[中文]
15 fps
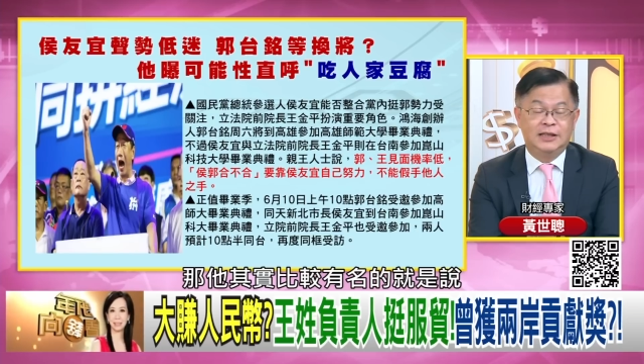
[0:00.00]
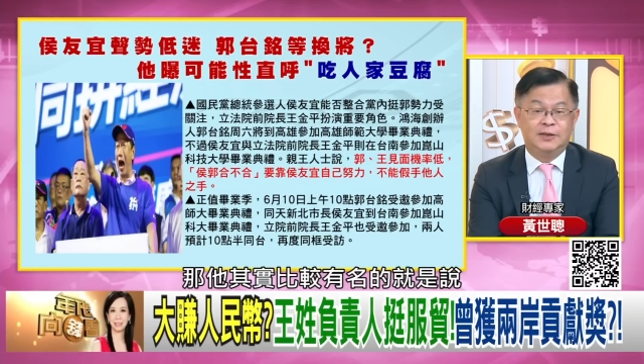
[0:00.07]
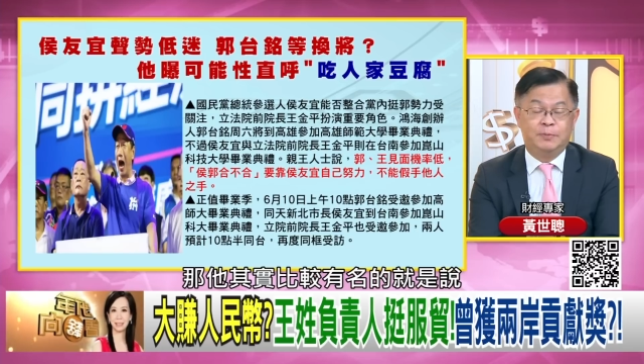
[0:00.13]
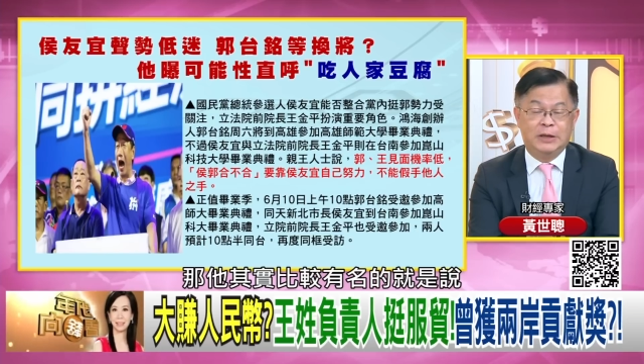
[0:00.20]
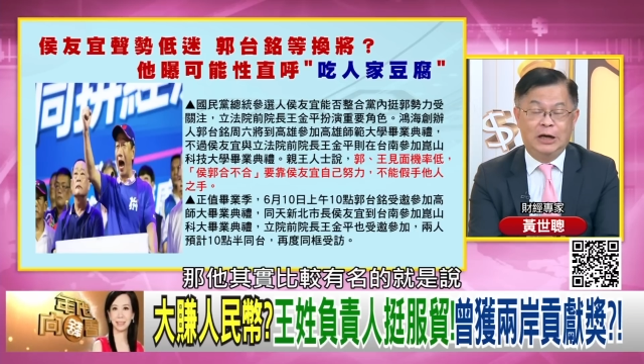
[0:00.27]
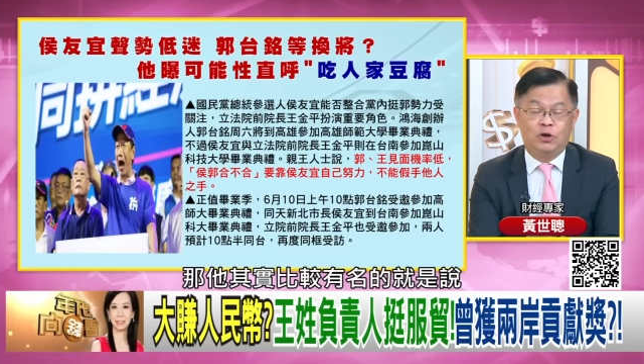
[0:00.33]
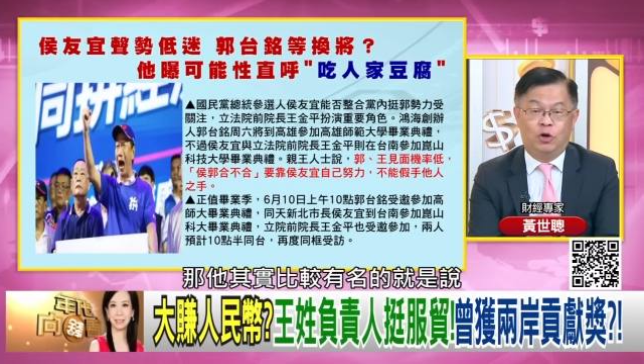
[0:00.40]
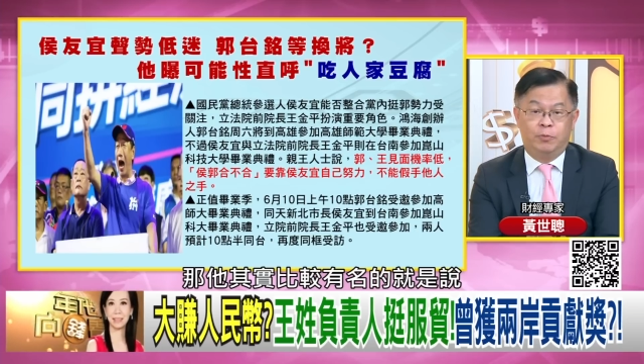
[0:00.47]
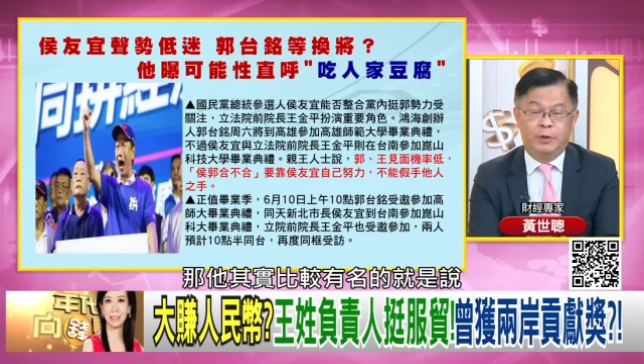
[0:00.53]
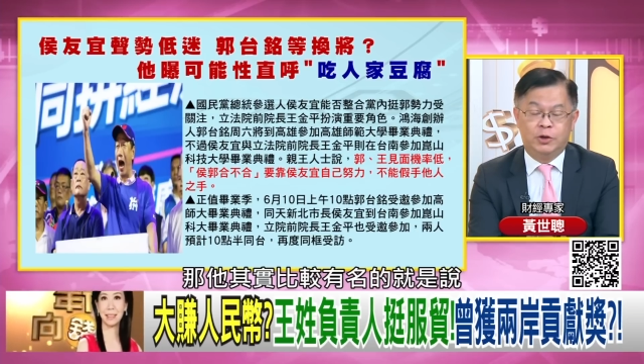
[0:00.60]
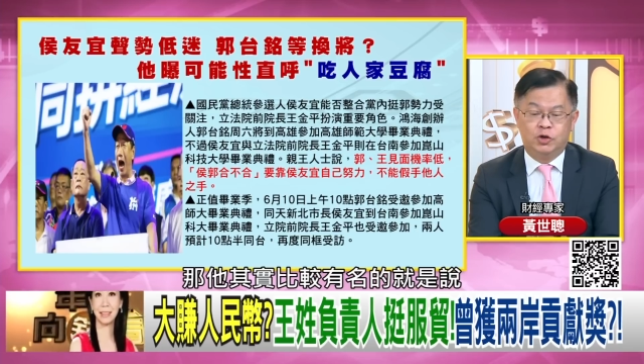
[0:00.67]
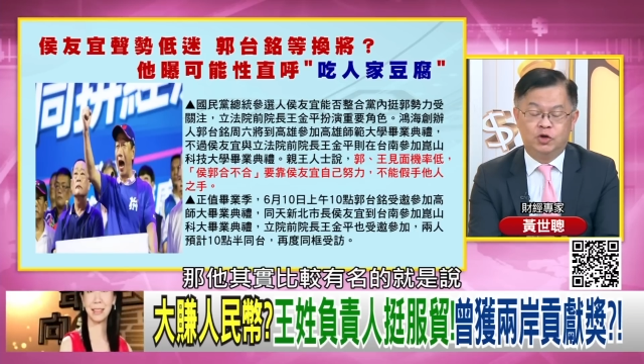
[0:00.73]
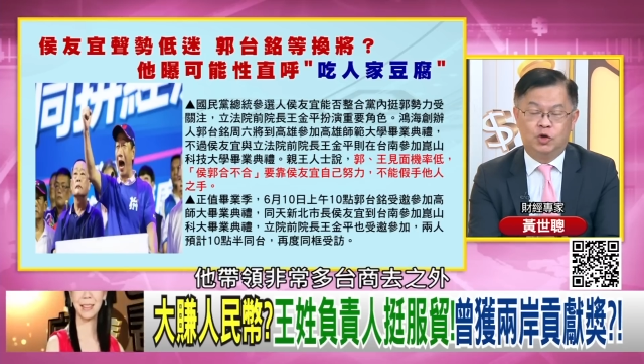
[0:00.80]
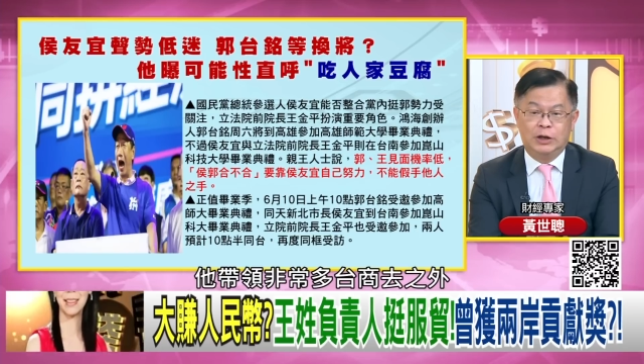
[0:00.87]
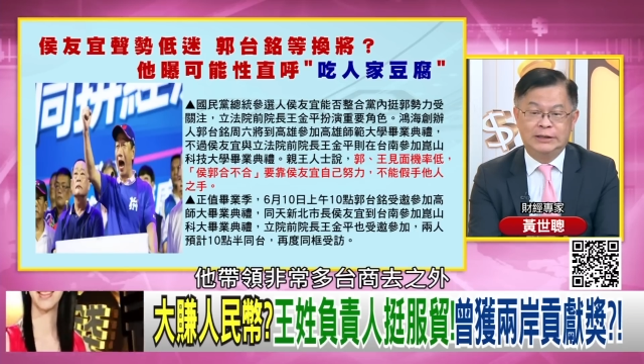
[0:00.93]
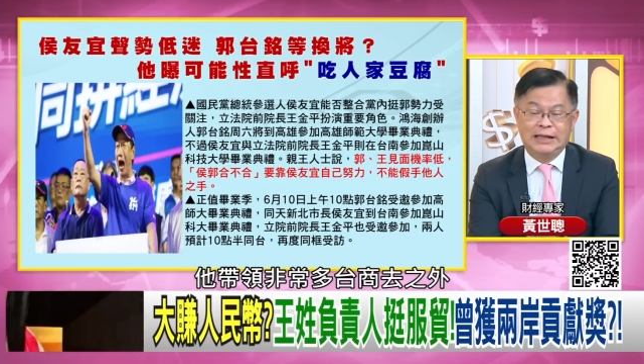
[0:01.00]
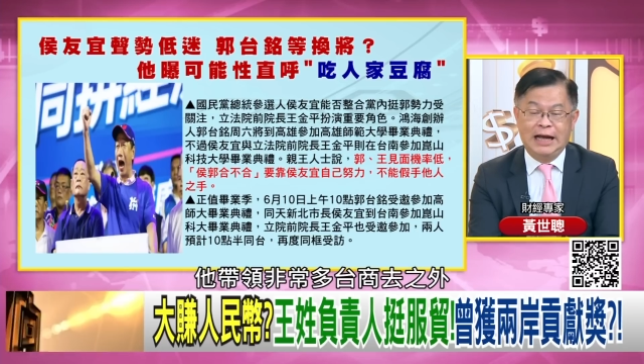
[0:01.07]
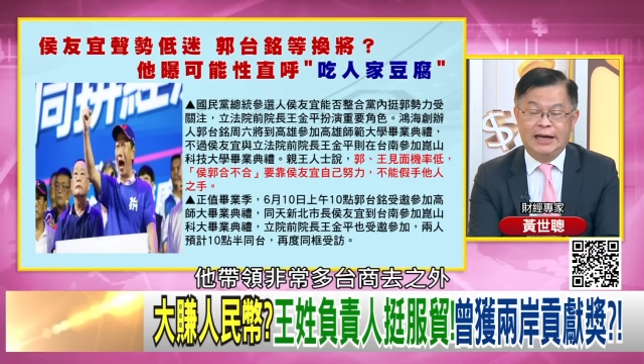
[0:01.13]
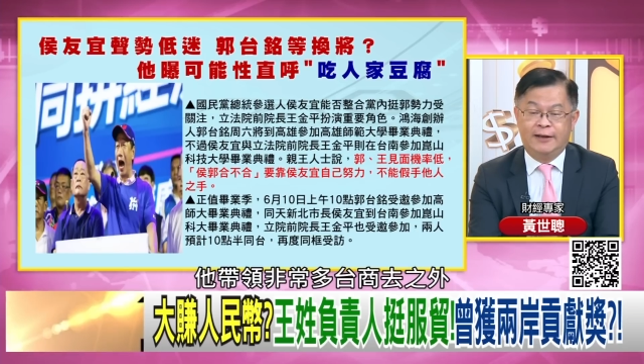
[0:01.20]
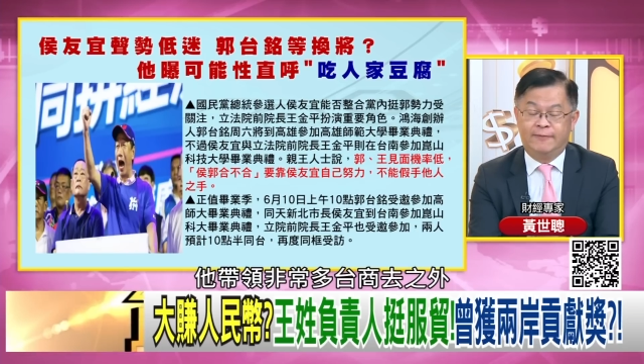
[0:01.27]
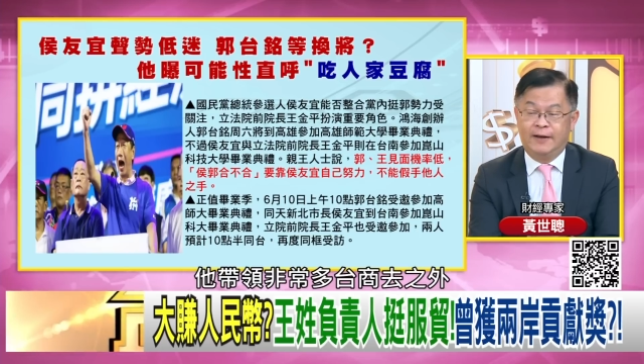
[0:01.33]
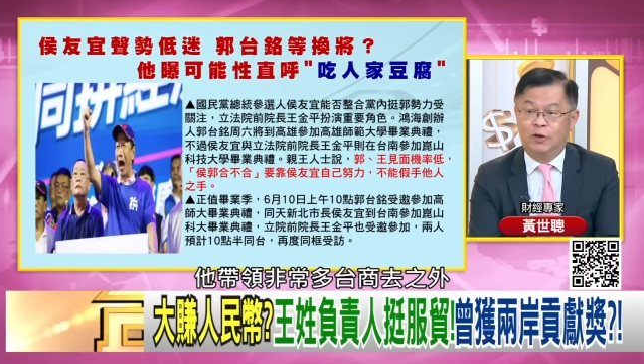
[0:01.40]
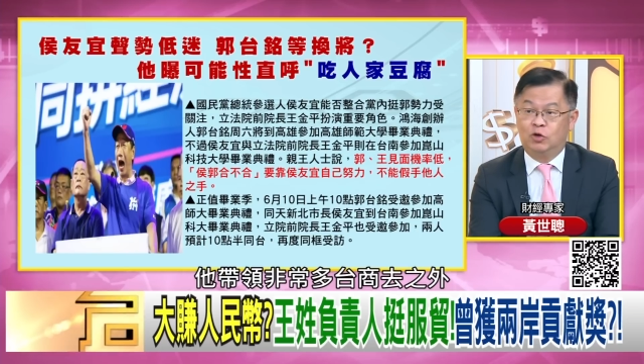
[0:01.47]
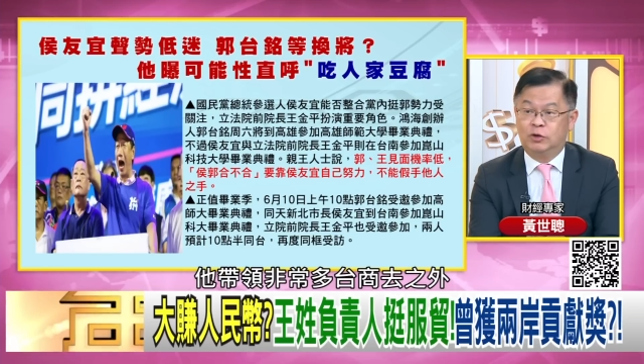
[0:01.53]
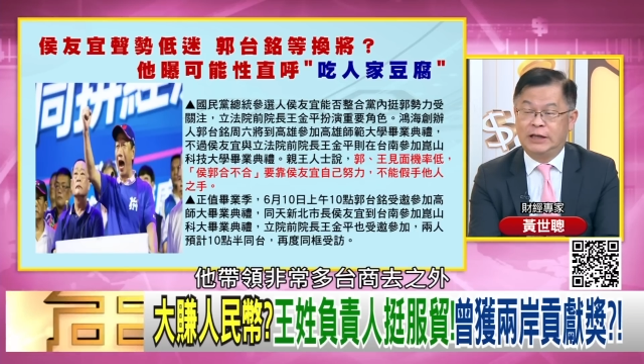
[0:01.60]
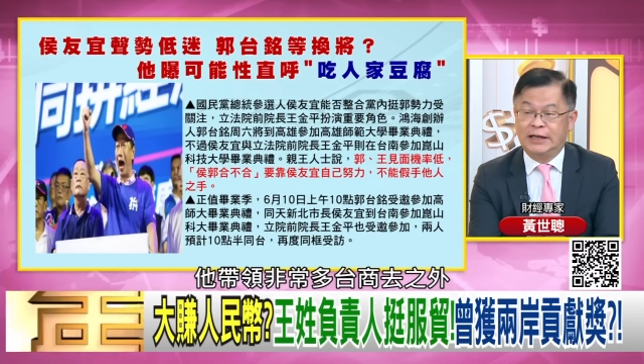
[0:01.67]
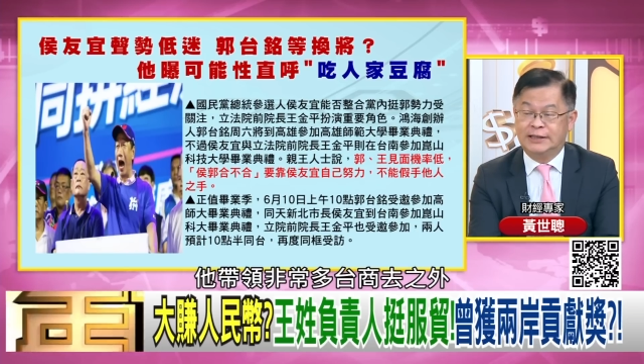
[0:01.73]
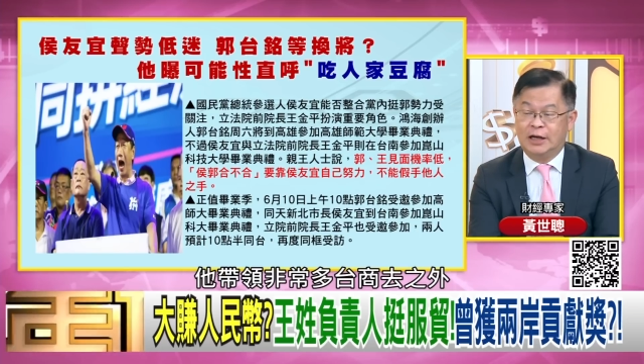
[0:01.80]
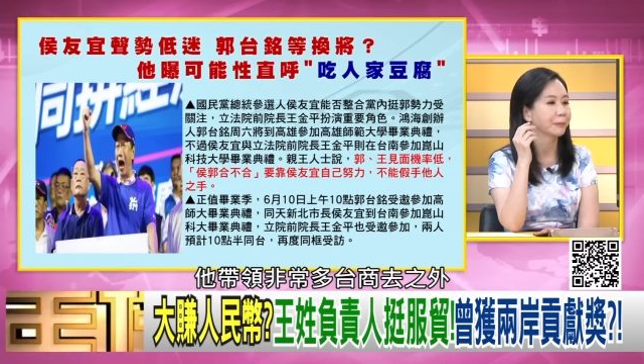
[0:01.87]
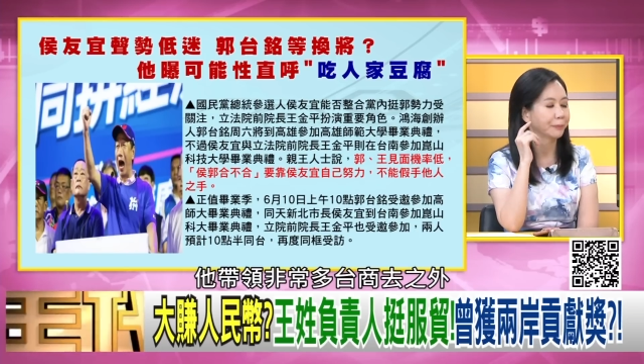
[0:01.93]
实比较有名，就是说。他带领非常多
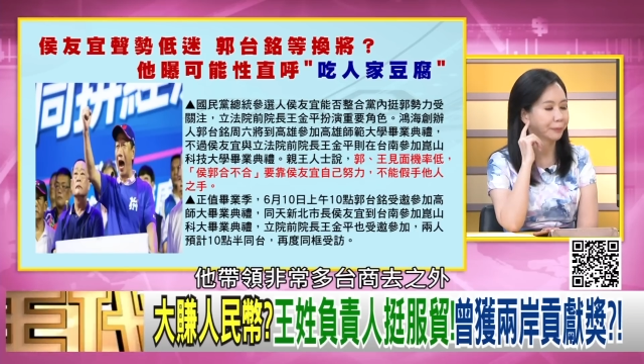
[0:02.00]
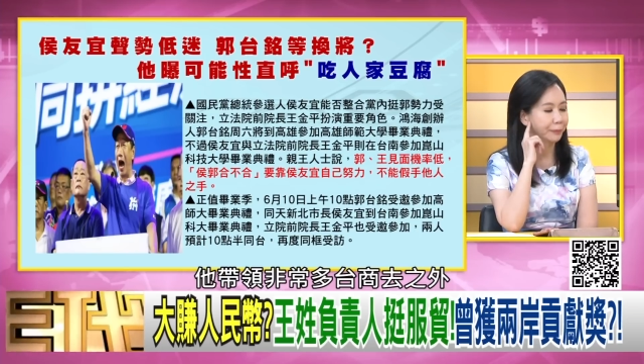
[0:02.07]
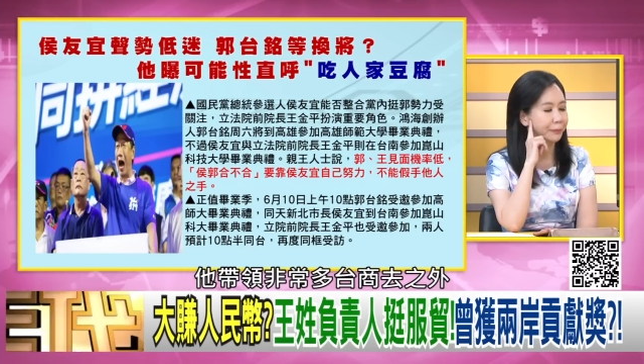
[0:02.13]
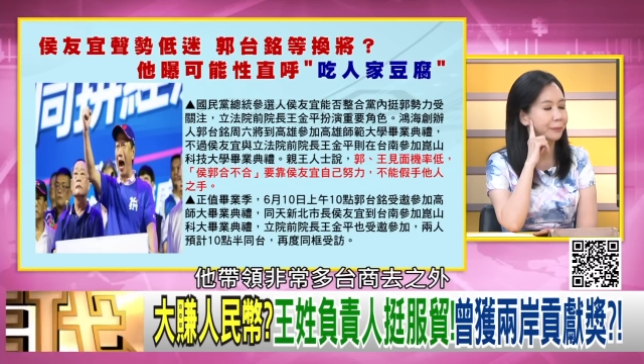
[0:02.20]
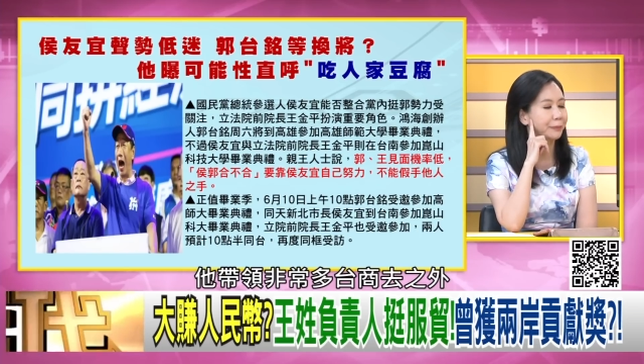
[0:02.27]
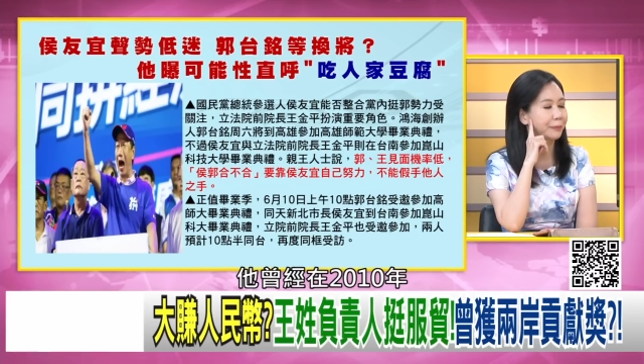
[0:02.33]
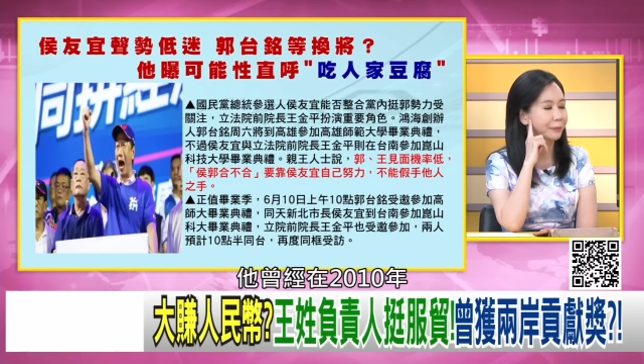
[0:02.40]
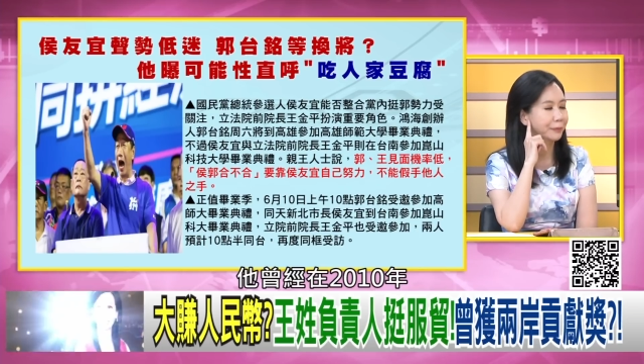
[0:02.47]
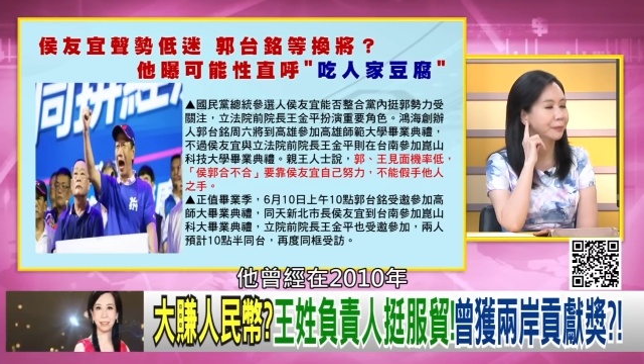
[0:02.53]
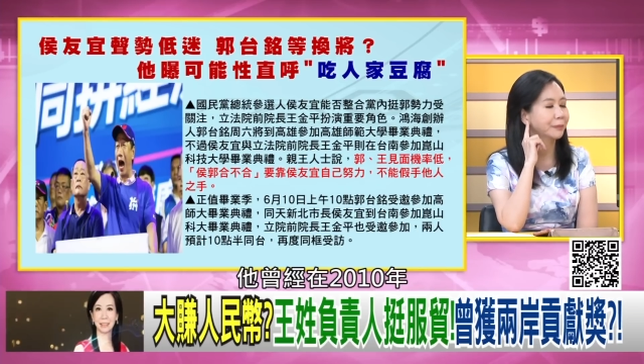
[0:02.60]
台商去之外，